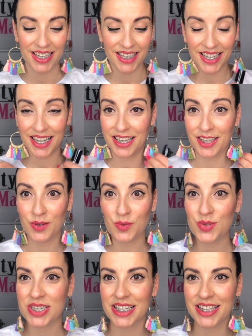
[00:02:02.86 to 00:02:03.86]
ir a
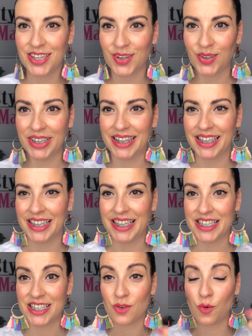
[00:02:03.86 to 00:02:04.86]
ningún sitio y
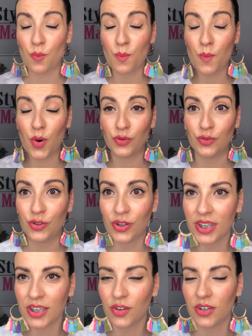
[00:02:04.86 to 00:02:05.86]
tenéis un montón
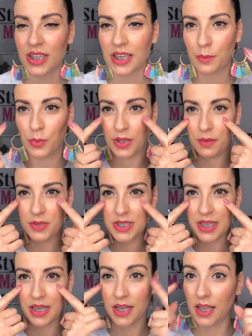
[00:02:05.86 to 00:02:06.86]
de colores que podéis
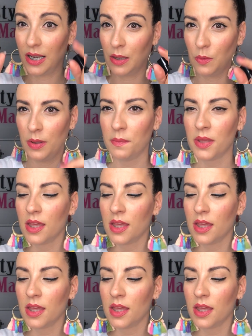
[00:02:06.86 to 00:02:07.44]
bichar en la web